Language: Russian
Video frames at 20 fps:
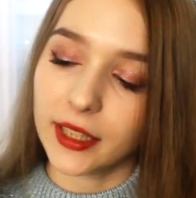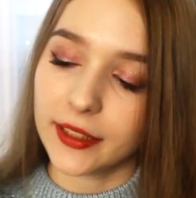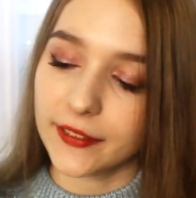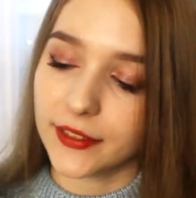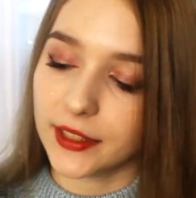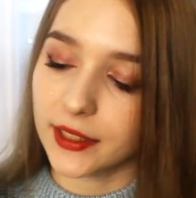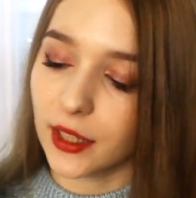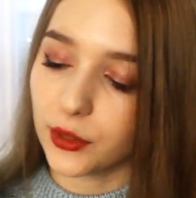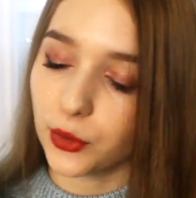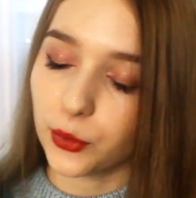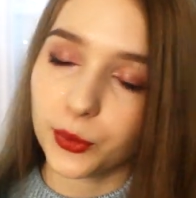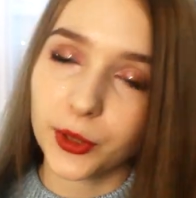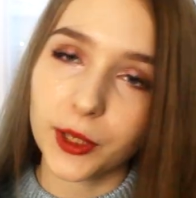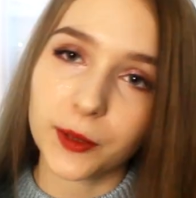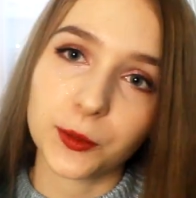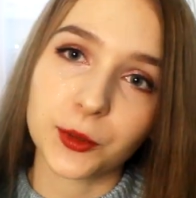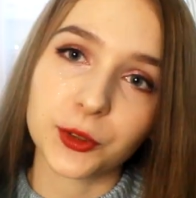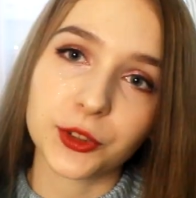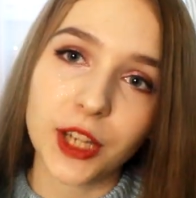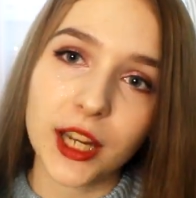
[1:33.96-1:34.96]
Я взяла эту
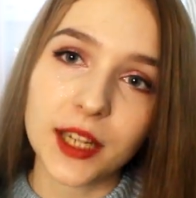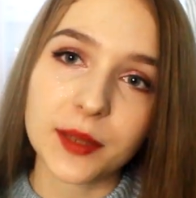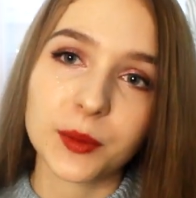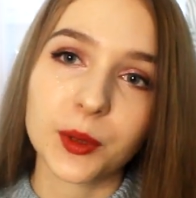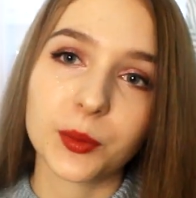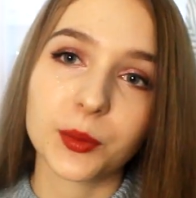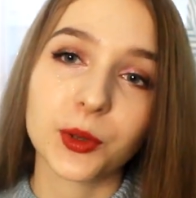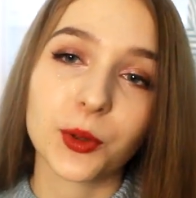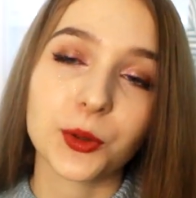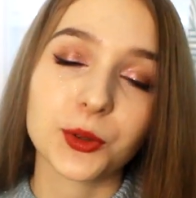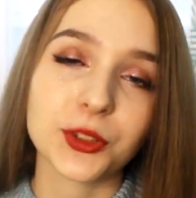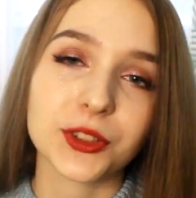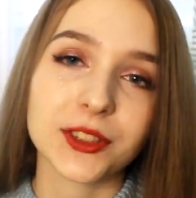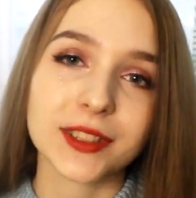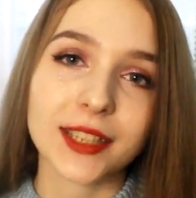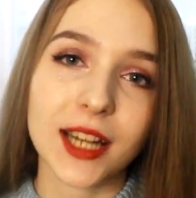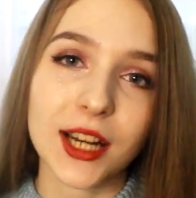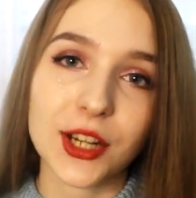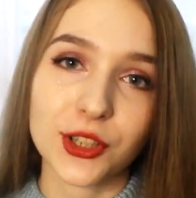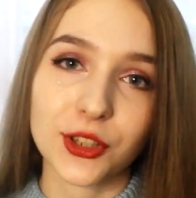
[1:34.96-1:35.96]
первую часть, мне было очень
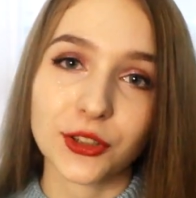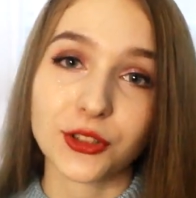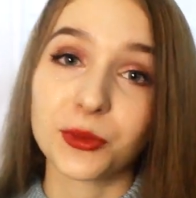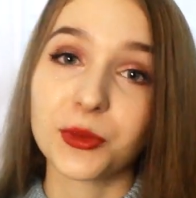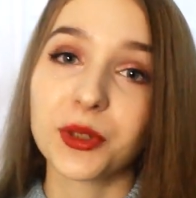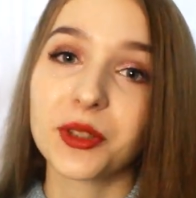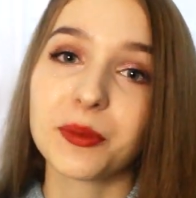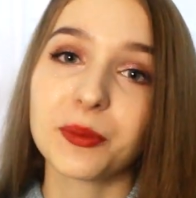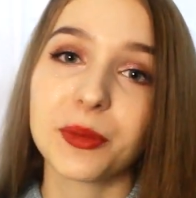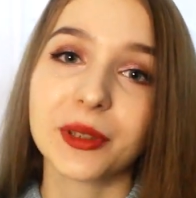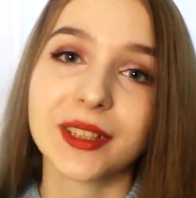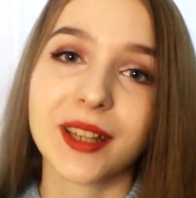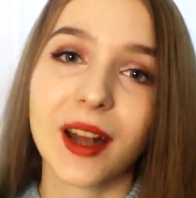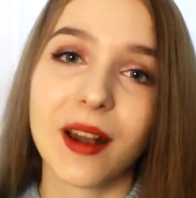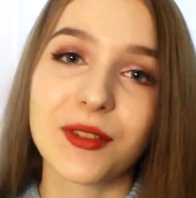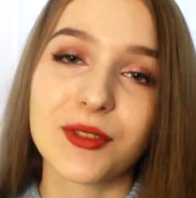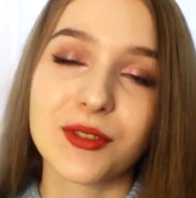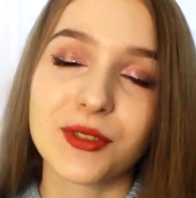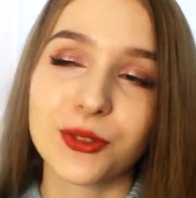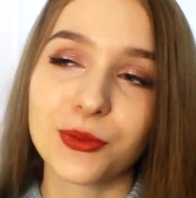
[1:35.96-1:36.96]
страшно, что мне не
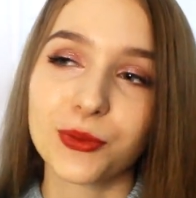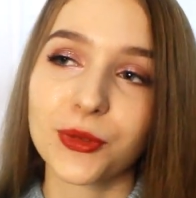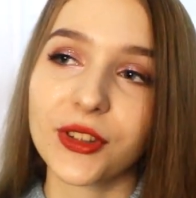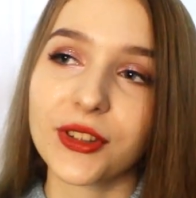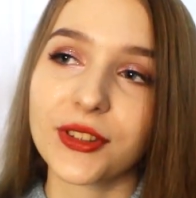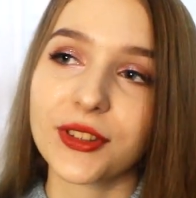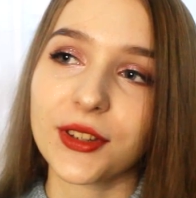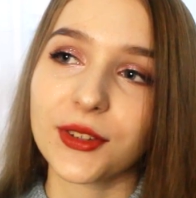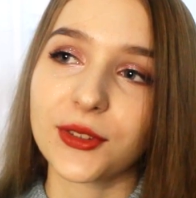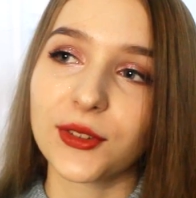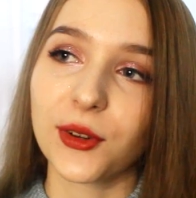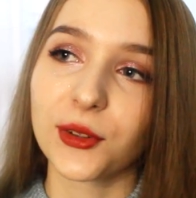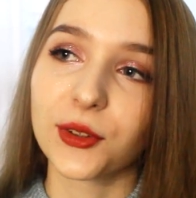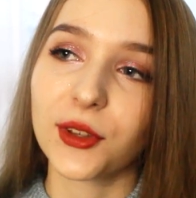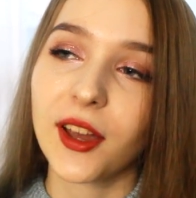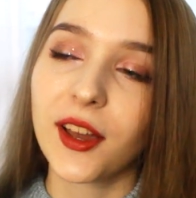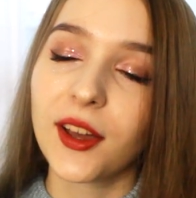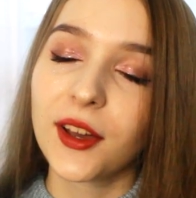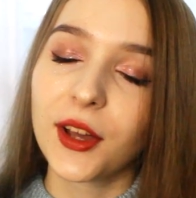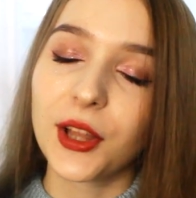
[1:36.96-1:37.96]
понравится, что мне не зайдет.
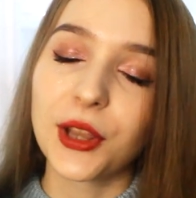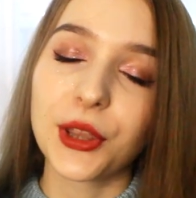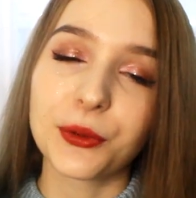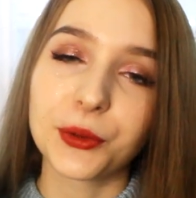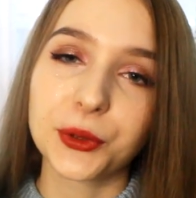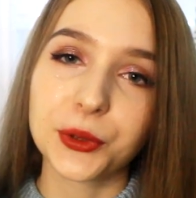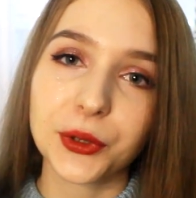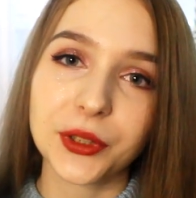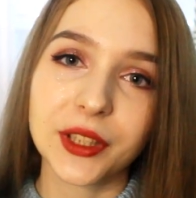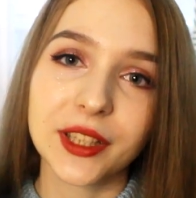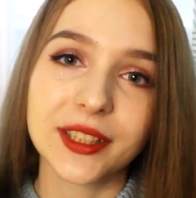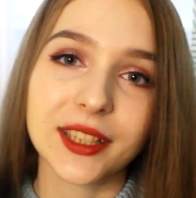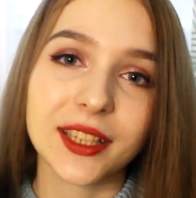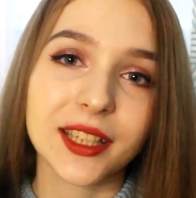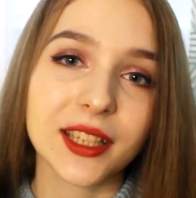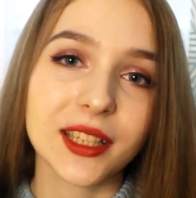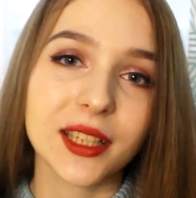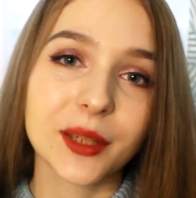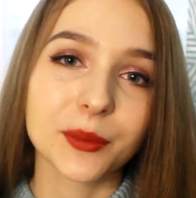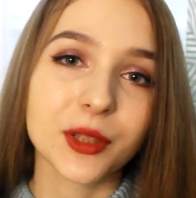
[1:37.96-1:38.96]
Но в итоге эта
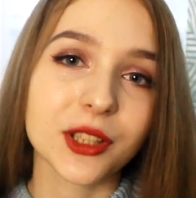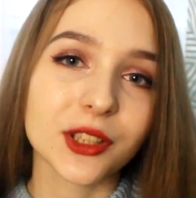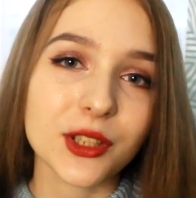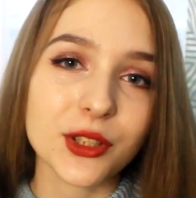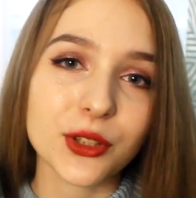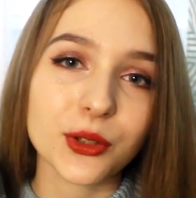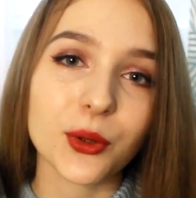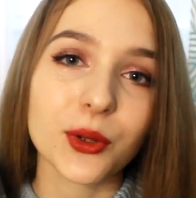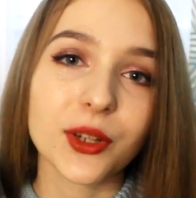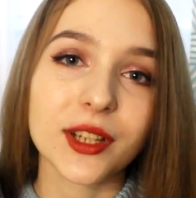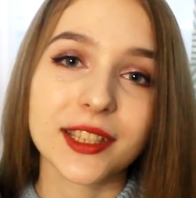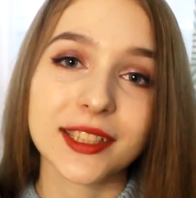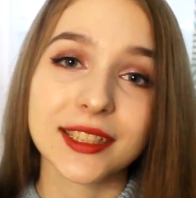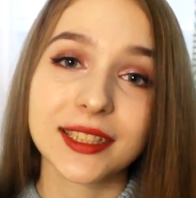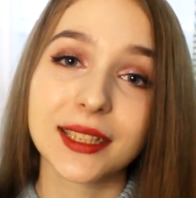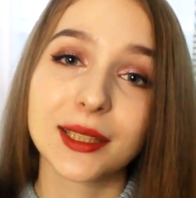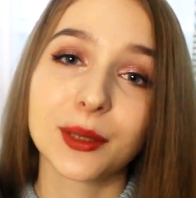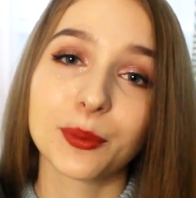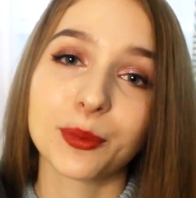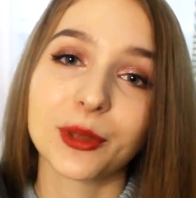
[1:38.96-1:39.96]
книга мне настолько
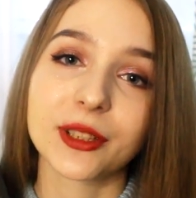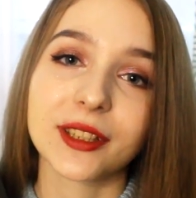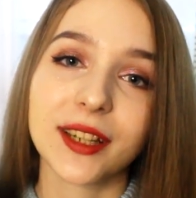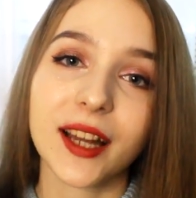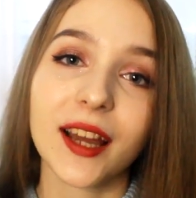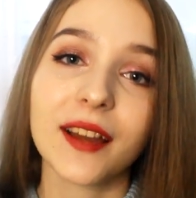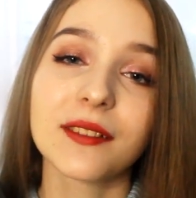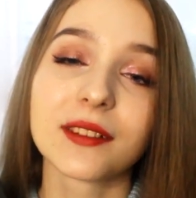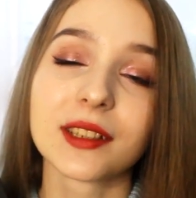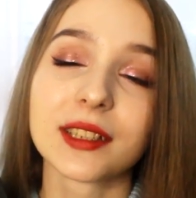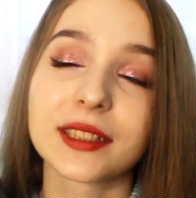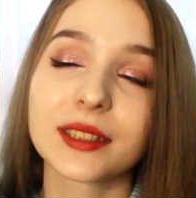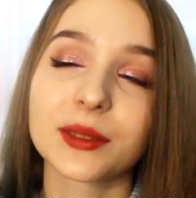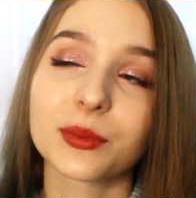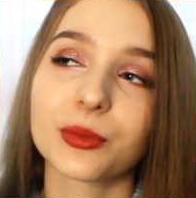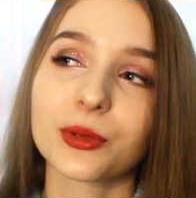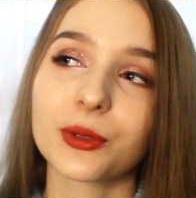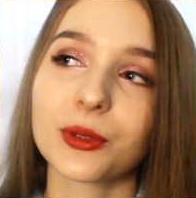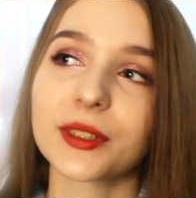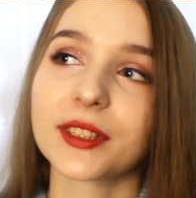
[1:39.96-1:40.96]
сильно понравилась,
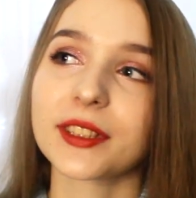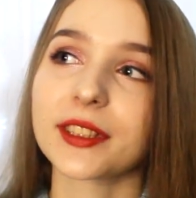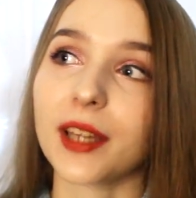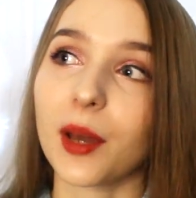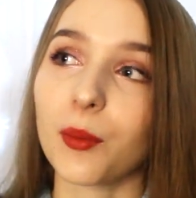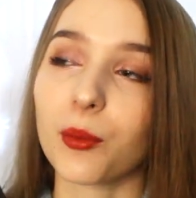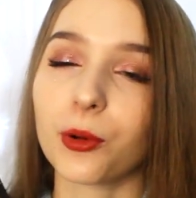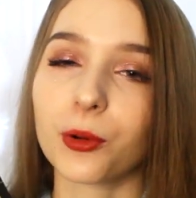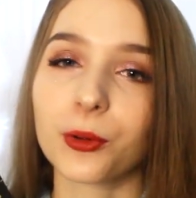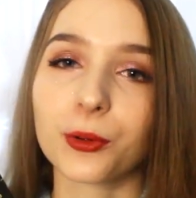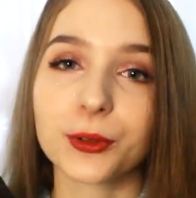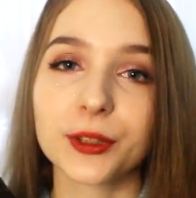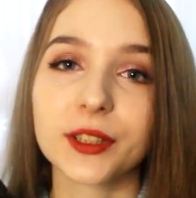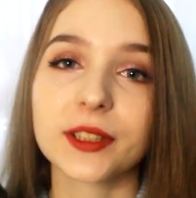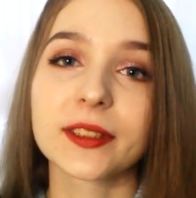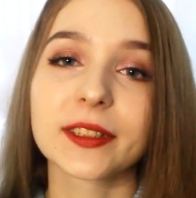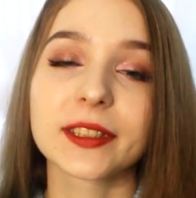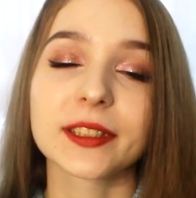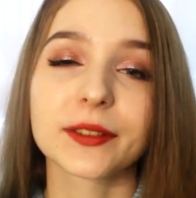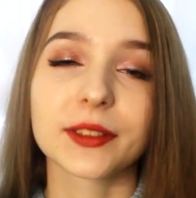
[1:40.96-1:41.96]
просто я
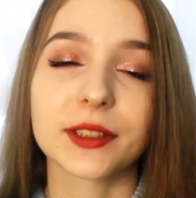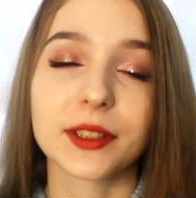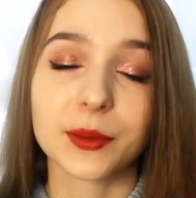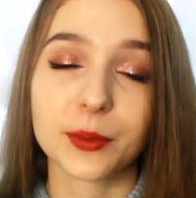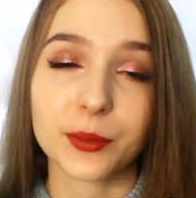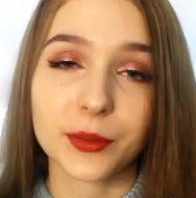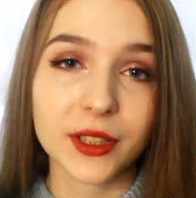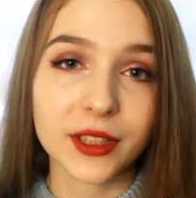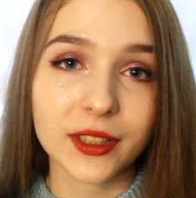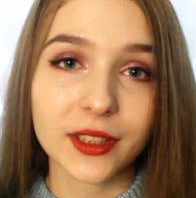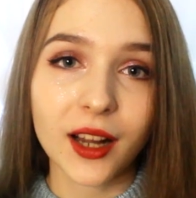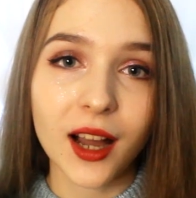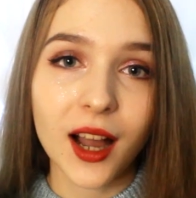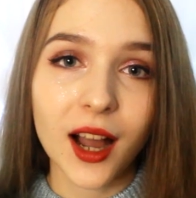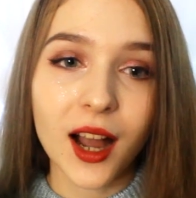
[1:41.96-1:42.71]
погрузилась в этот мир,